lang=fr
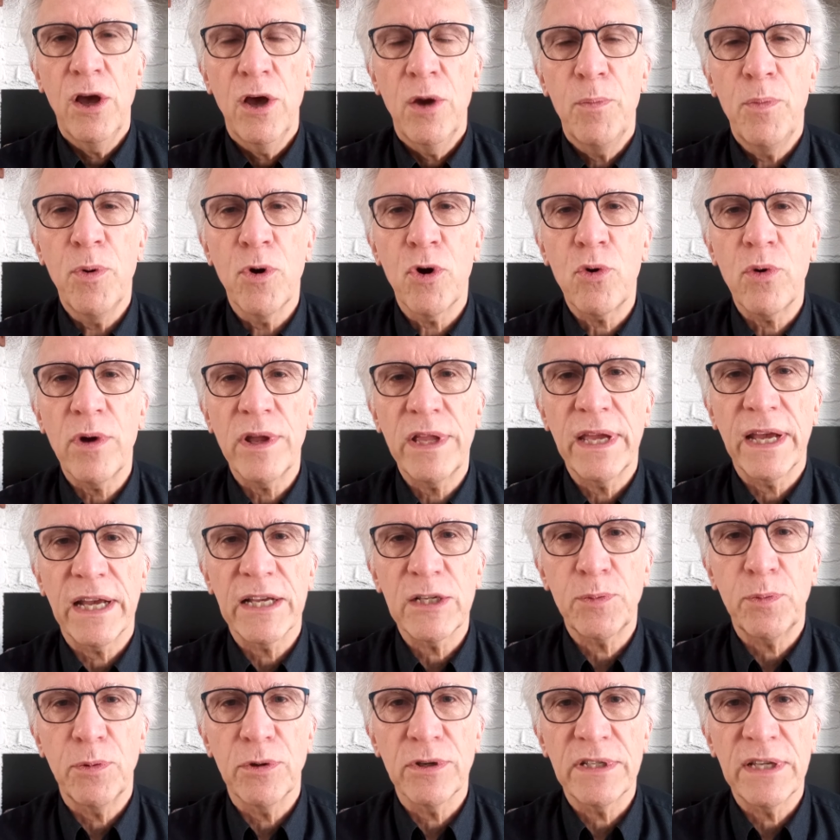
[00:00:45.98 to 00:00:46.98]
Pourquoi des
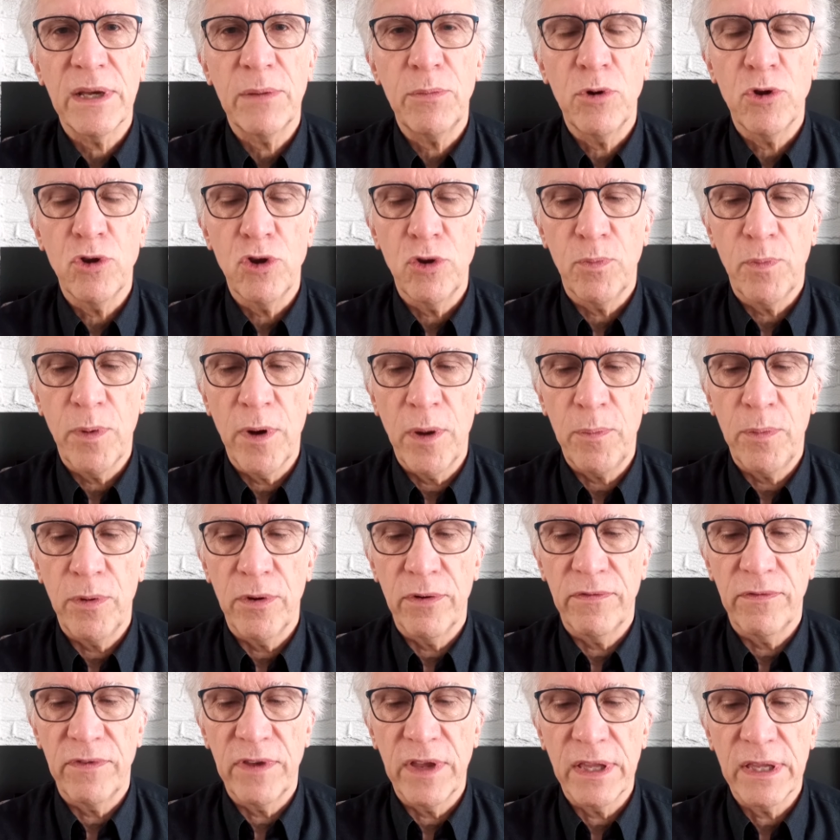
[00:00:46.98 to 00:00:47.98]
responsables du peuple
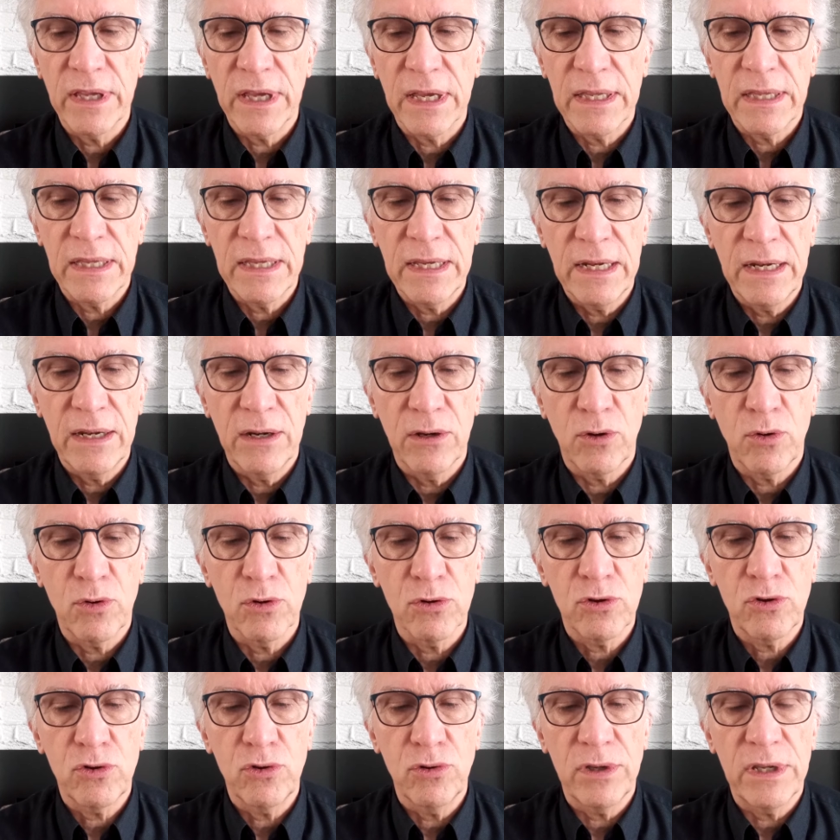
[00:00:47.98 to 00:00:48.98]
viendraient-ils
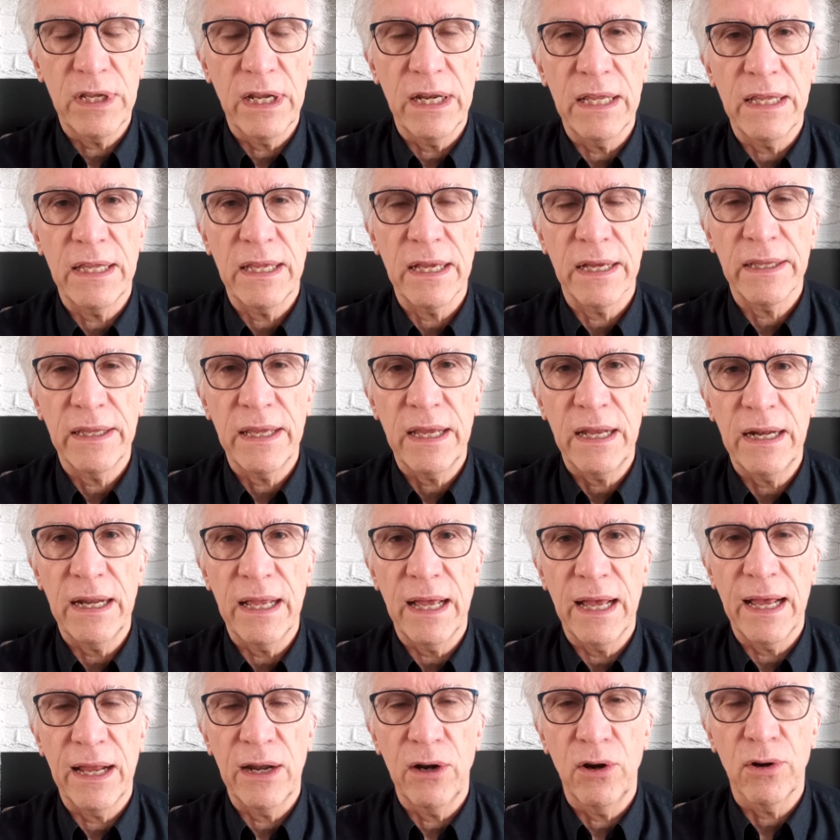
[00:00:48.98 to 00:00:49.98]
consulter l'Éternel
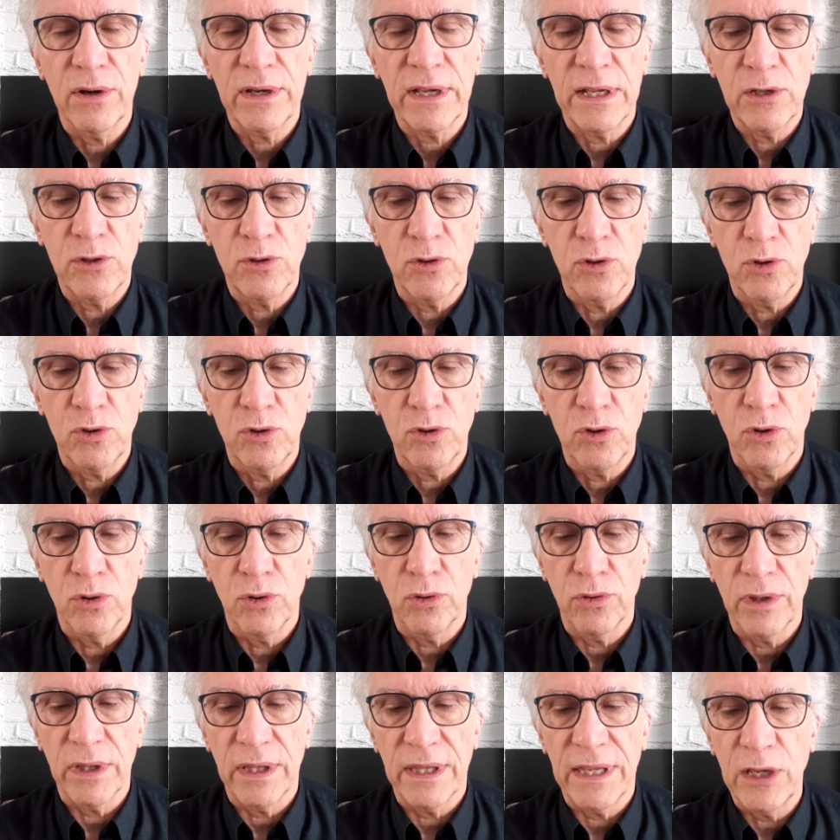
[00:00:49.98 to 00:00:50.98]
alors qu'ils se
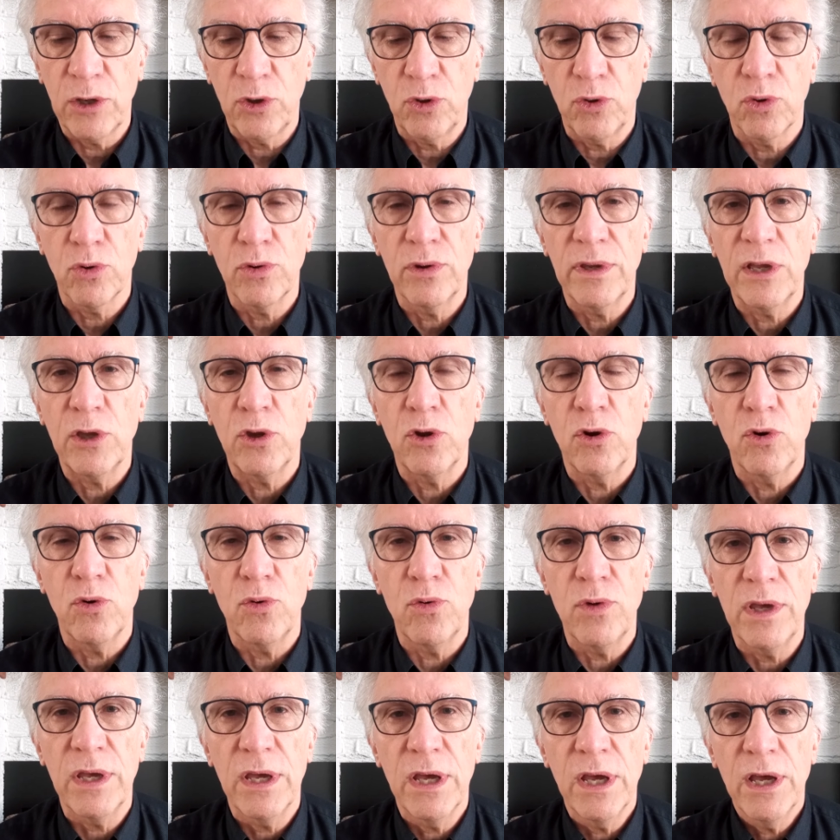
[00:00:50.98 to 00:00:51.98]
sont détournés de
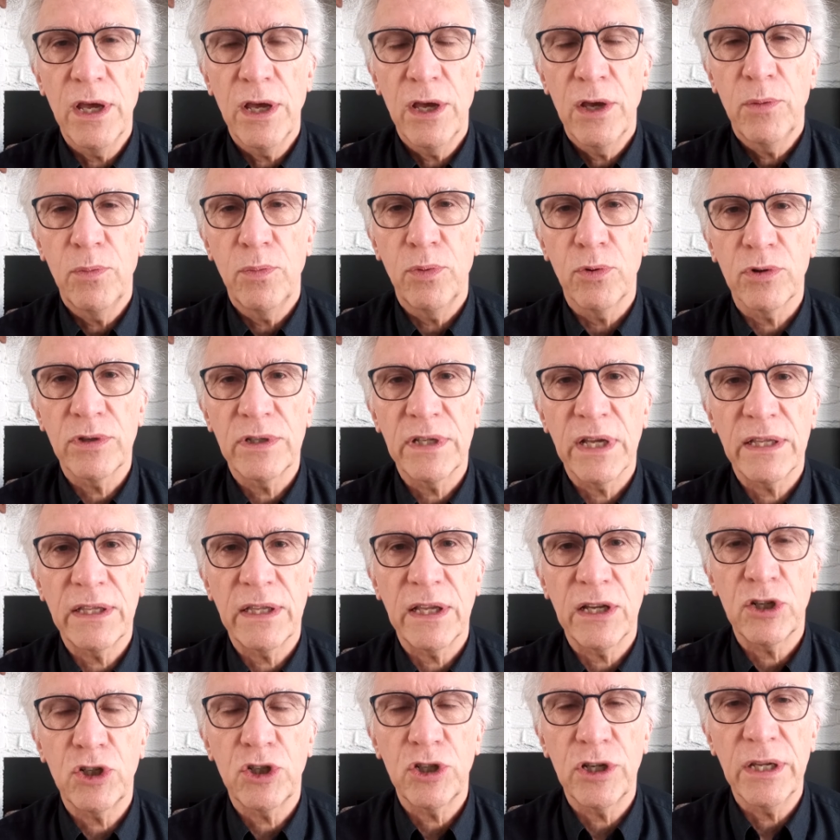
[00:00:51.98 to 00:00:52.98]
lui pour
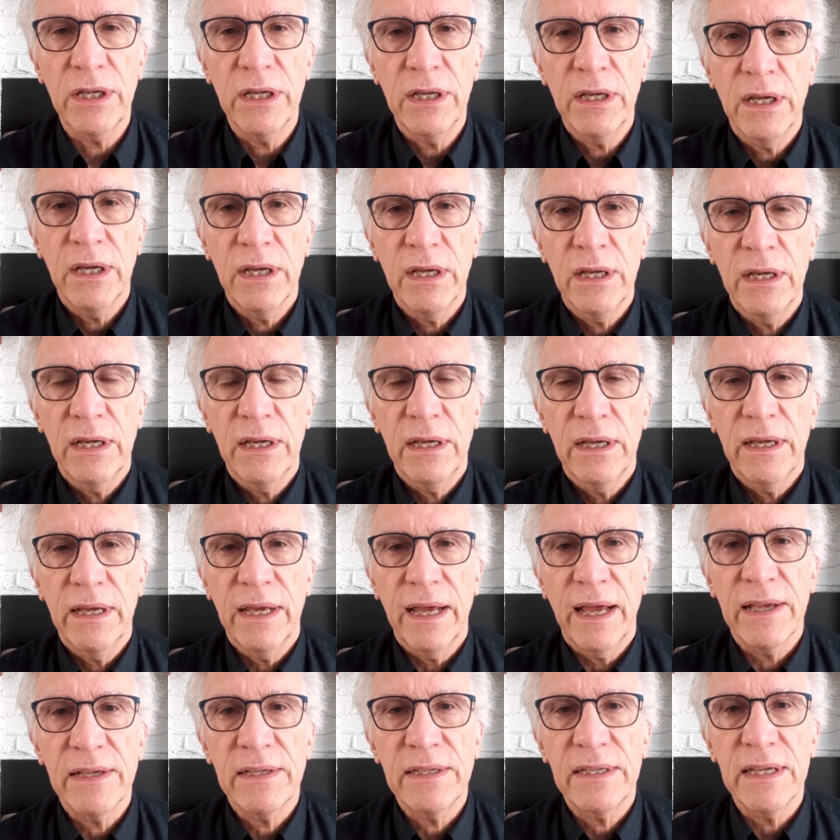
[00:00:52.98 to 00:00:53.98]
s'attacher
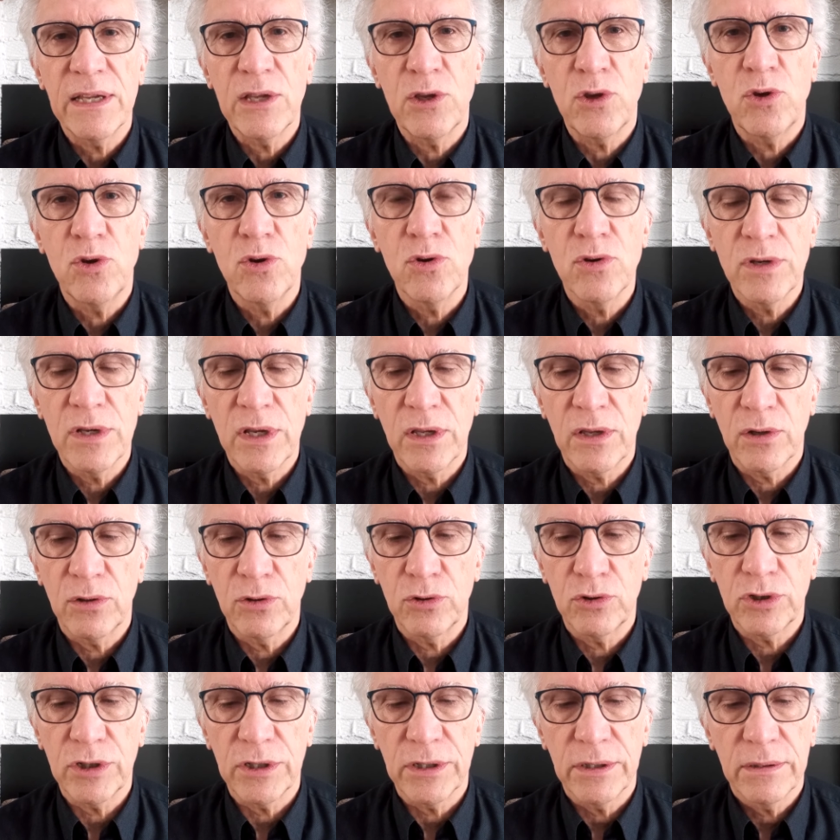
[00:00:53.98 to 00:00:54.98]
à ces dieux
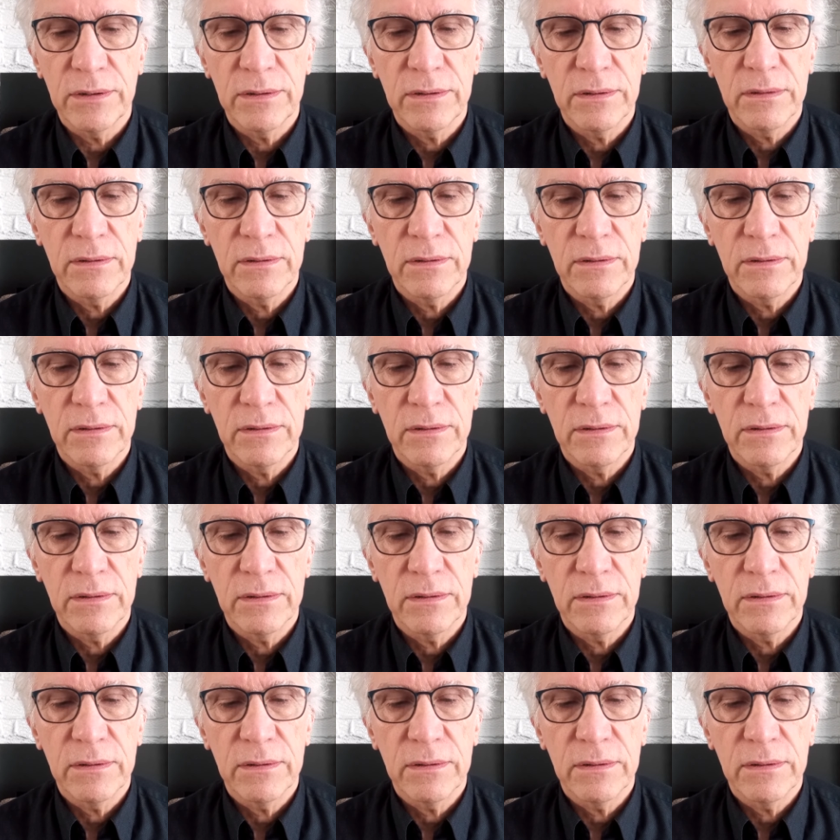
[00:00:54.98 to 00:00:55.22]
étrangers